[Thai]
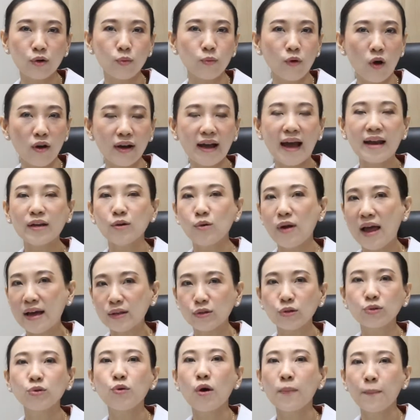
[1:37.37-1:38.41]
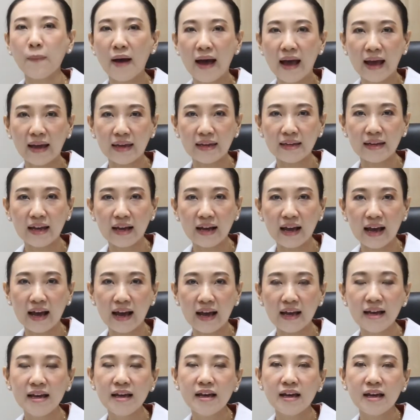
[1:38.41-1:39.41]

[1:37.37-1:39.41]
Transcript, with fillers: กลุ่มของการดูแลทั่วๆ ไปนะคะ